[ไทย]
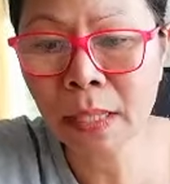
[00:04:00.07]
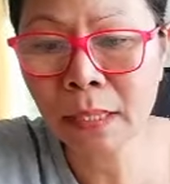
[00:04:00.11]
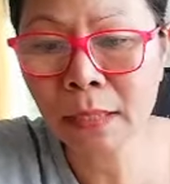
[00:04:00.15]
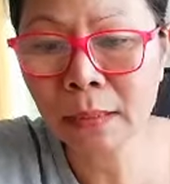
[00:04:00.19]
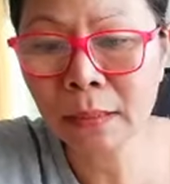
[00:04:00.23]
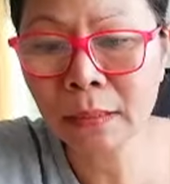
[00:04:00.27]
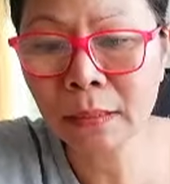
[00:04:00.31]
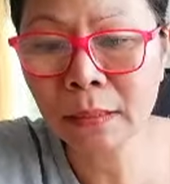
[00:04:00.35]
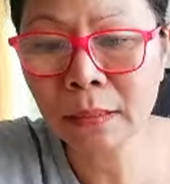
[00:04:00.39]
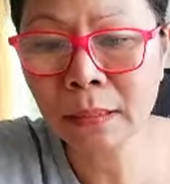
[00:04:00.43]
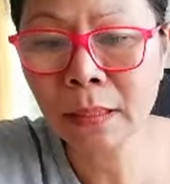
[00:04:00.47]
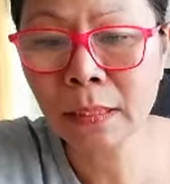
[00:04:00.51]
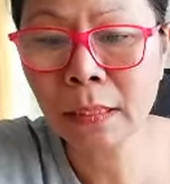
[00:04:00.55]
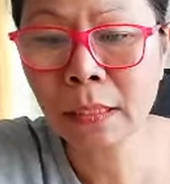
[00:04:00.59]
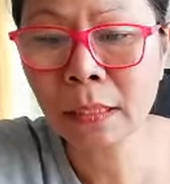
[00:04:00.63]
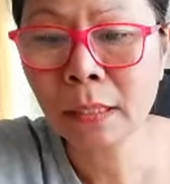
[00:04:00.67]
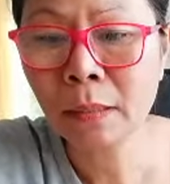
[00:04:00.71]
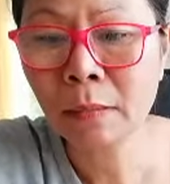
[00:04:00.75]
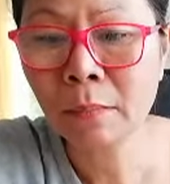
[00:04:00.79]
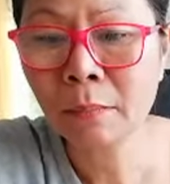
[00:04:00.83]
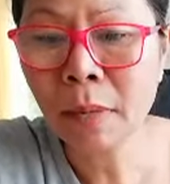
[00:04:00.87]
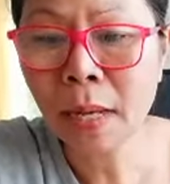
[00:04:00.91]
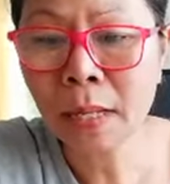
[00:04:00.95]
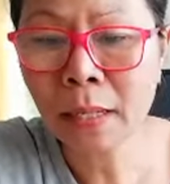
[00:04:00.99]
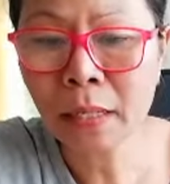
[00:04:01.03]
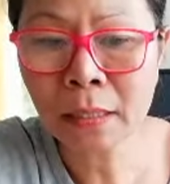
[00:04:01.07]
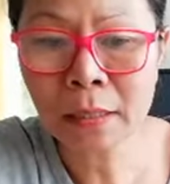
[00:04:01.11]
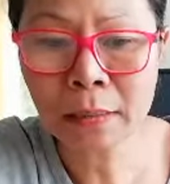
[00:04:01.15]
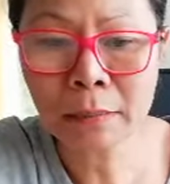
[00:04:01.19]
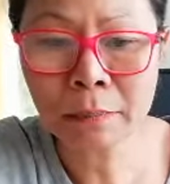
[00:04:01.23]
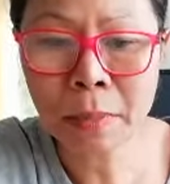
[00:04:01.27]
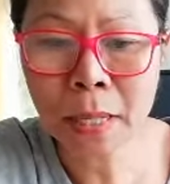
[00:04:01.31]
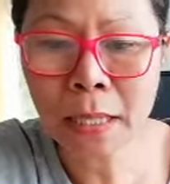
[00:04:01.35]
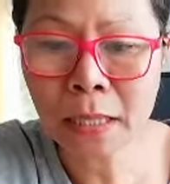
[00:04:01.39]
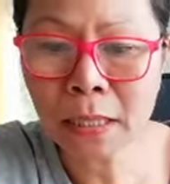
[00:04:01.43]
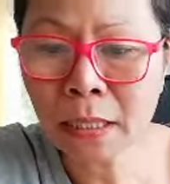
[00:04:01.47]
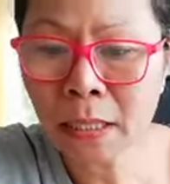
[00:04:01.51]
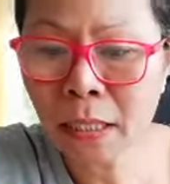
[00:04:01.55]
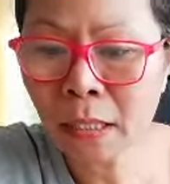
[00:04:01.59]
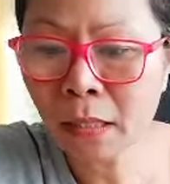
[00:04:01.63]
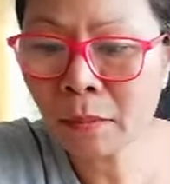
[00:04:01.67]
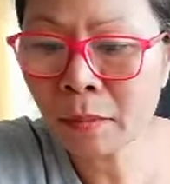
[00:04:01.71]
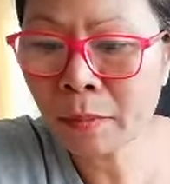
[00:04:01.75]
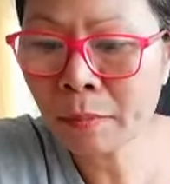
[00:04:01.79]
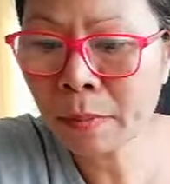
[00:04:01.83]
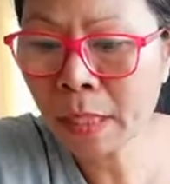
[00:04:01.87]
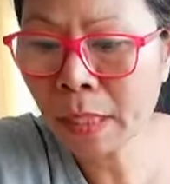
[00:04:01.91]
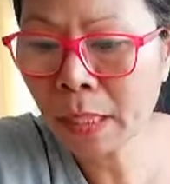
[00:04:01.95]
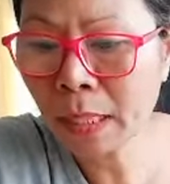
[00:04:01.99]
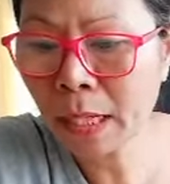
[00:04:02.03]
มากเลยผักผักเคียงก็
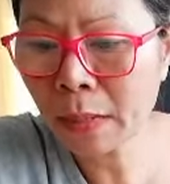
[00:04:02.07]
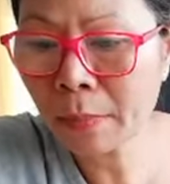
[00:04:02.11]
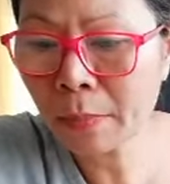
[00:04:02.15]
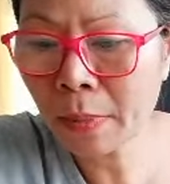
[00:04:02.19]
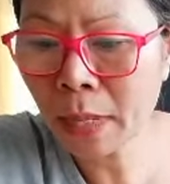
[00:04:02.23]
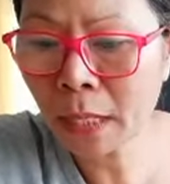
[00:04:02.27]
ไม่มีอะไร